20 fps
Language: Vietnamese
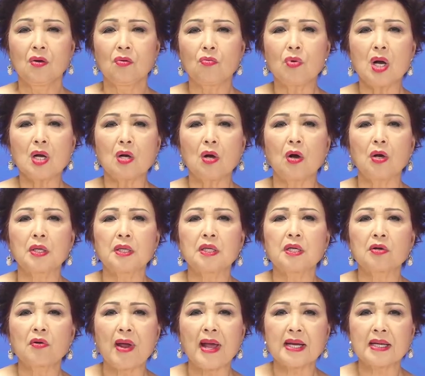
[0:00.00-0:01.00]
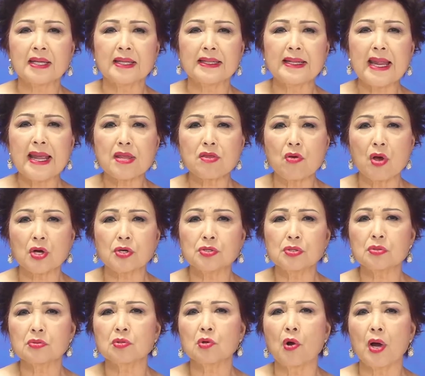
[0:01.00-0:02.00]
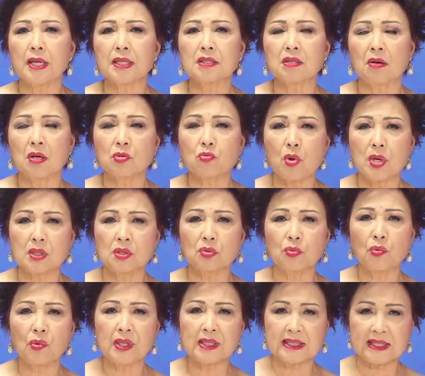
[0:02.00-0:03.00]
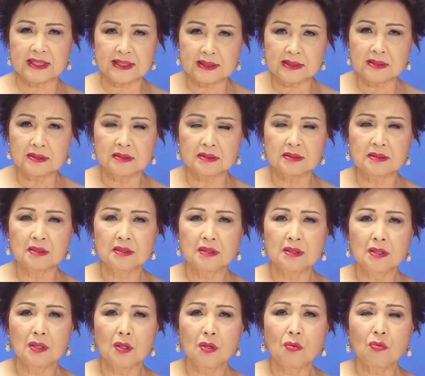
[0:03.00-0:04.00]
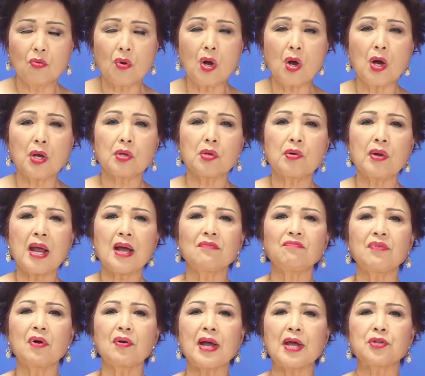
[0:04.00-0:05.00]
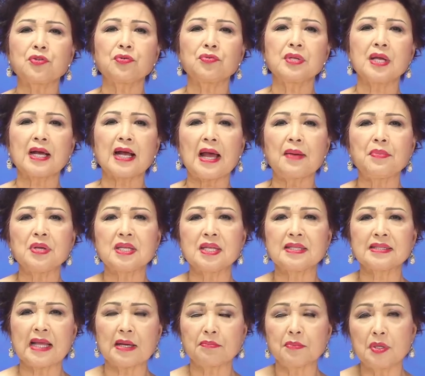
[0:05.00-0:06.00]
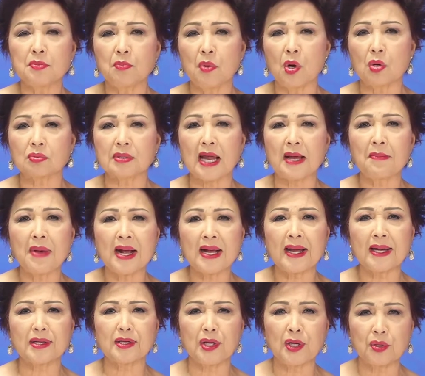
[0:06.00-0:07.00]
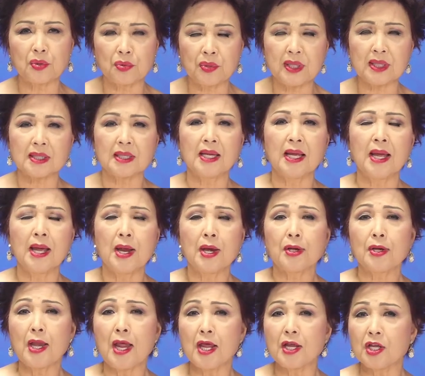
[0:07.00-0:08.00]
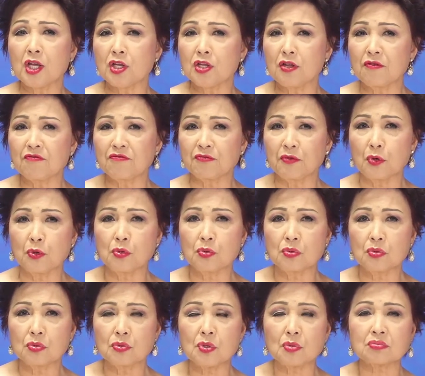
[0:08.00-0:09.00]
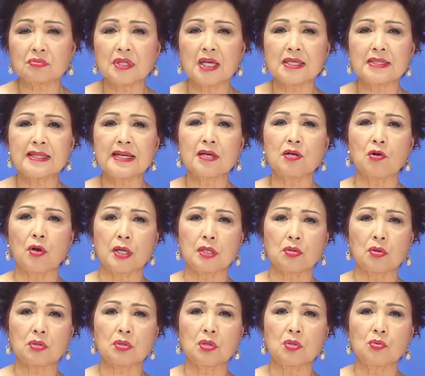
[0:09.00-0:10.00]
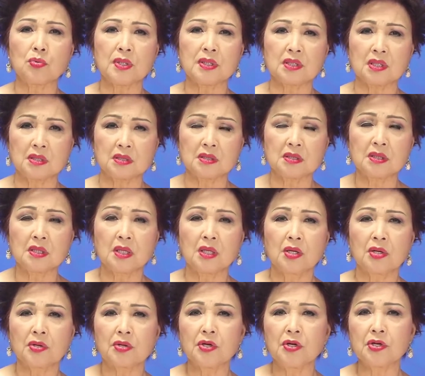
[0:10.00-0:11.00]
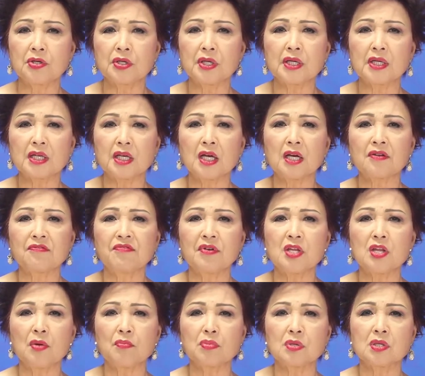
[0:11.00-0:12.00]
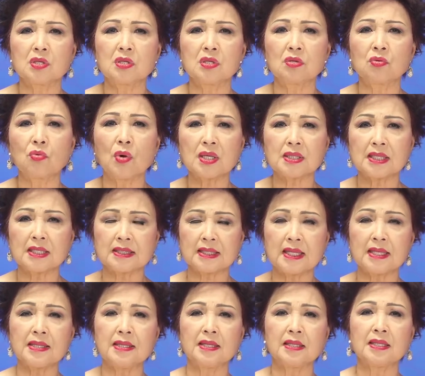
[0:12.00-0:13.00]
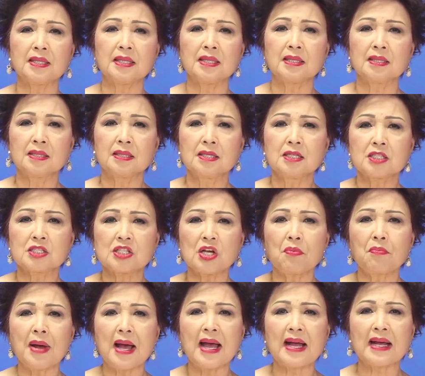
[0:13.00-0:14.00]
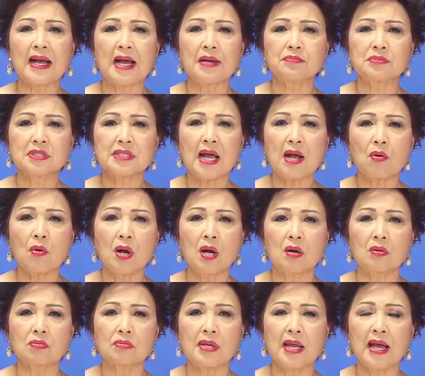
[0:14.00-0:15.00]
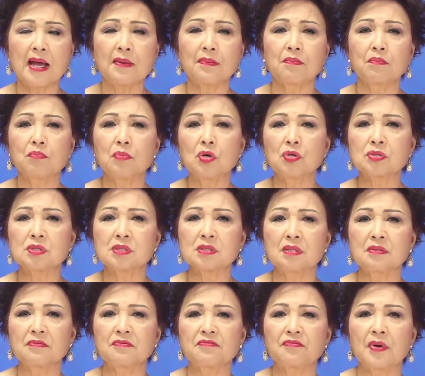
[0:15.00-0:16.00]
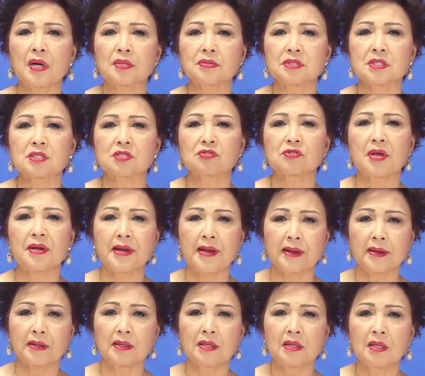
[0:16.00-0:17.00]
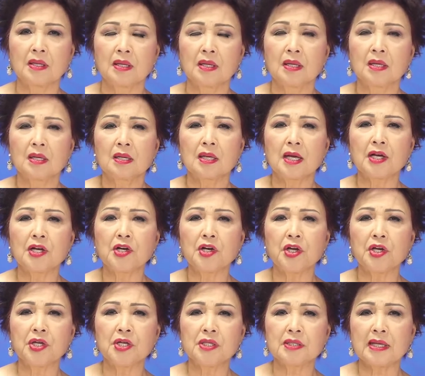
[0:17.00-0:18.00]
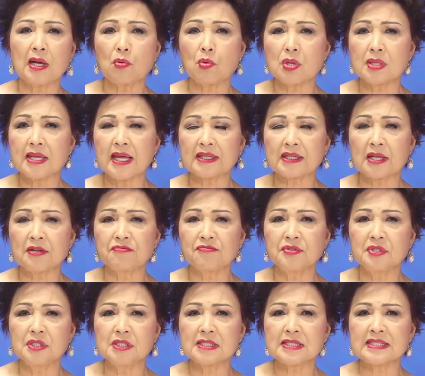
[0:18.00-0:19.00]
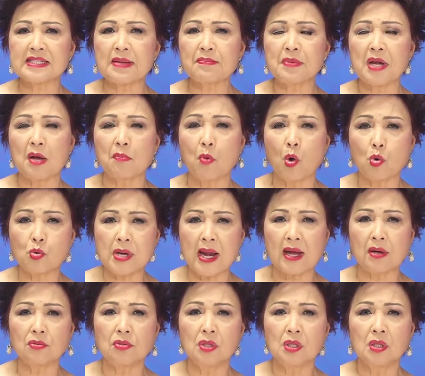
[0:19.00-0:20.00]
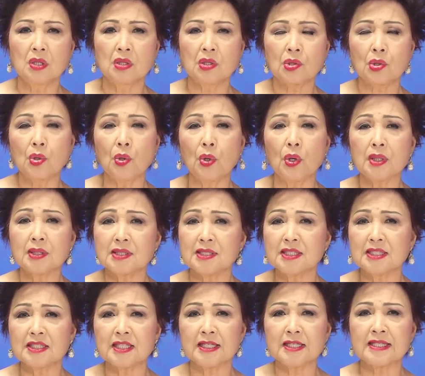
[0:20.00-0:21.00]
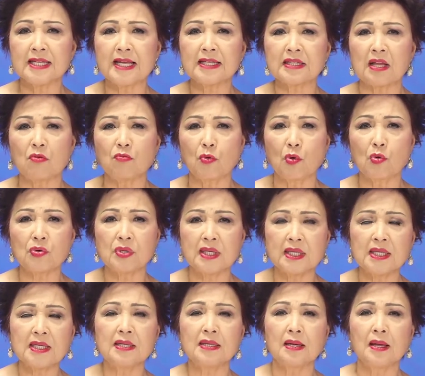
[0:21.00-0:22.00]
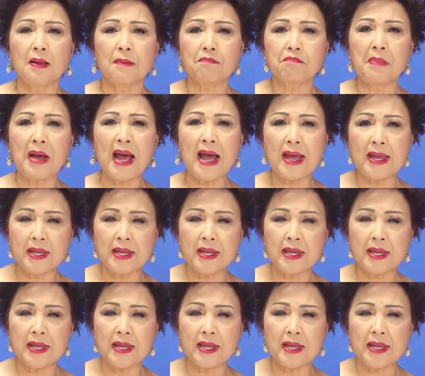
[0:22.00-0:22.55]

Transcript: Quốc hội Iran đe dọa rút khỏi thỏa thuận nguyên tử Quốc hội Iran vào ngày Chủ nhật 29 tháng 11 đã ban hành nghị quyết đề nghị chính phủ rút tên ra khỏi thỏa thuận nguyên tử được ký kết với nhóm cường quốc trên thế giới sau màn ám sát khoa học gia Mohsen Farzadeh, là người được các quốc gia Tây phương xem là bộ não của chương trình chế tạo vũ khí mà